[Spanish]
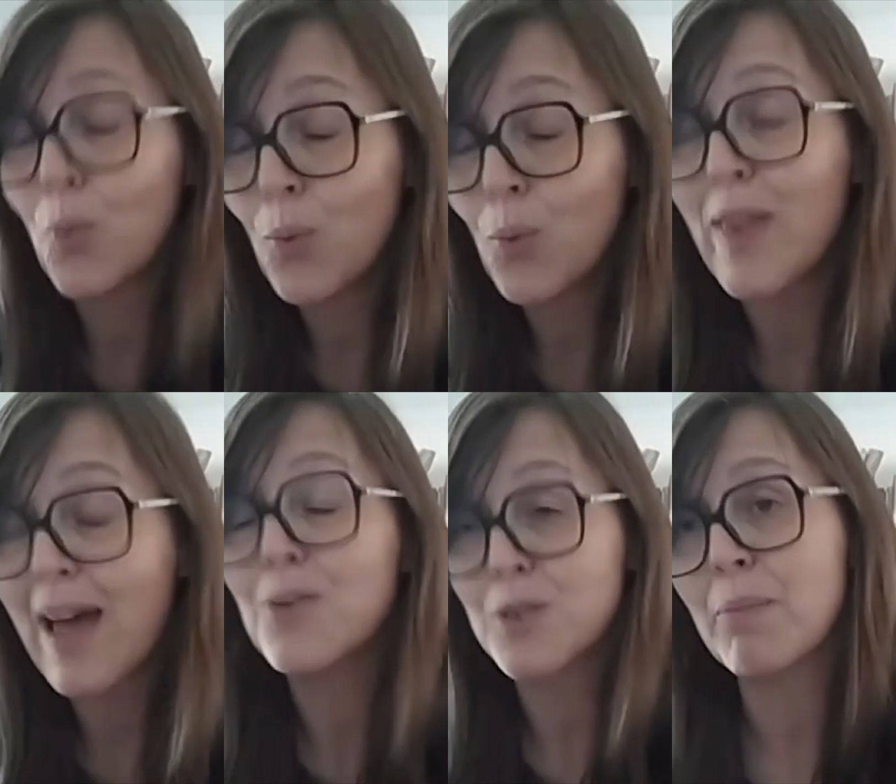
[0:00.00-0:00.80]

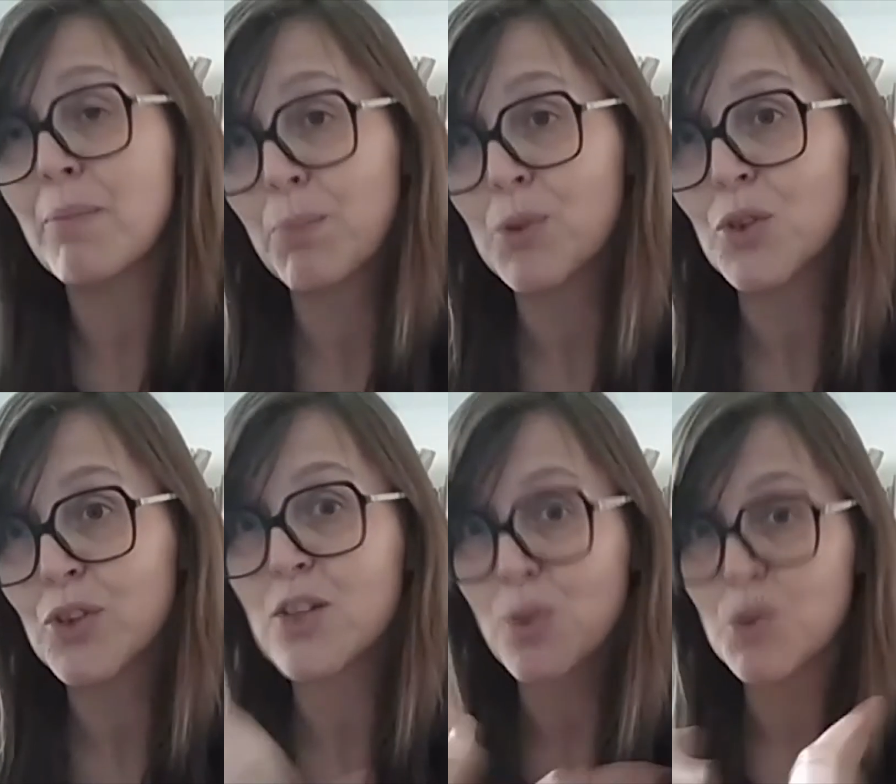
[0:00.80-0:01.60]
cuidaos también
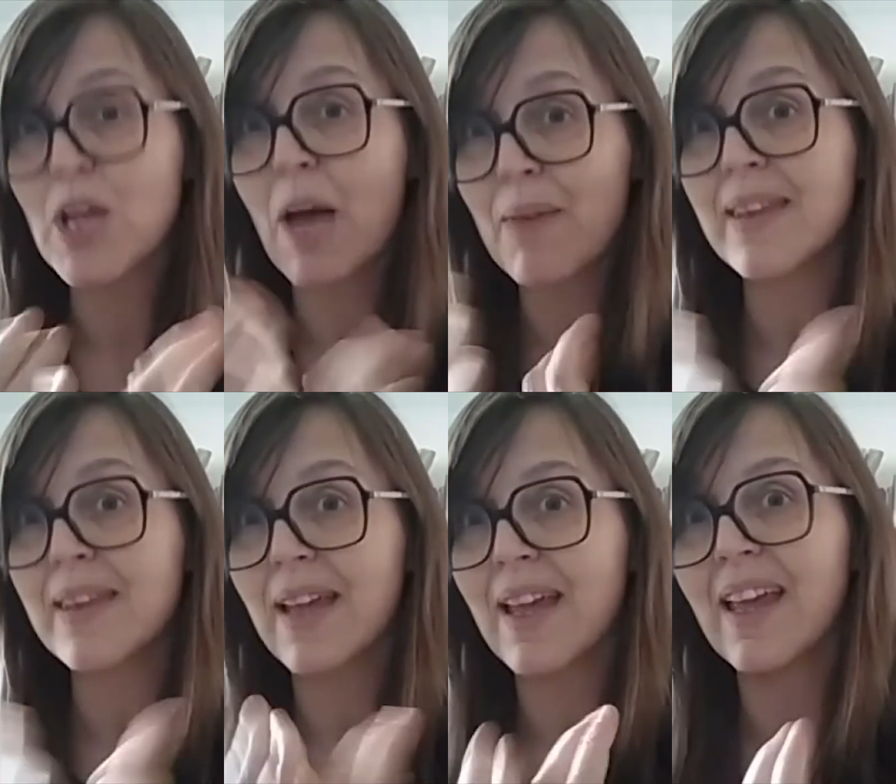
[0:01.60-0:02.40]
vosotros, como saber
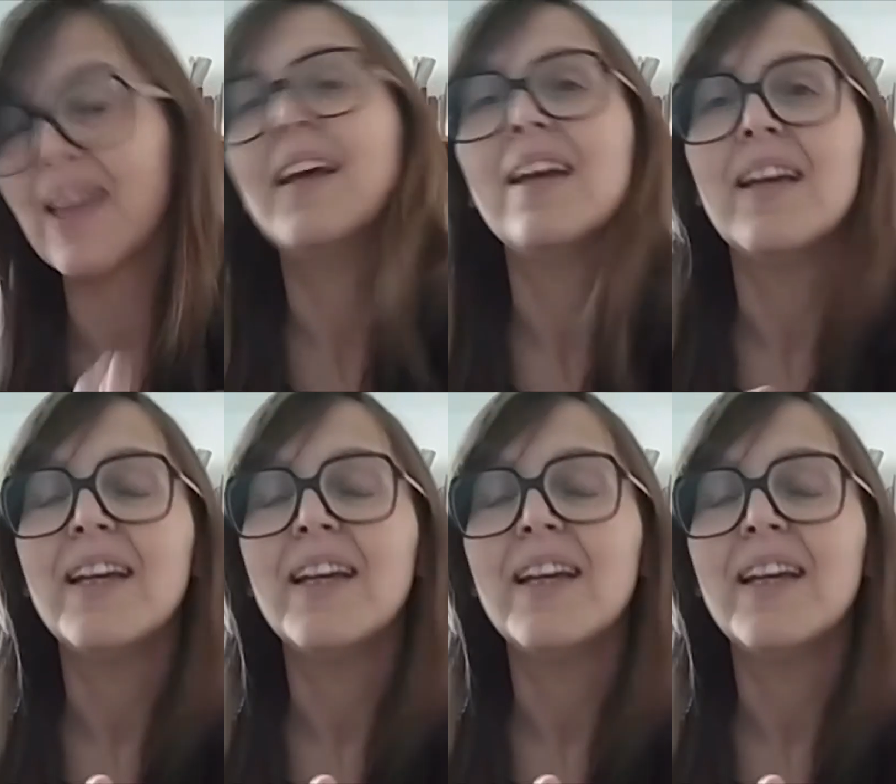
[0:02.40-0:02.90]
que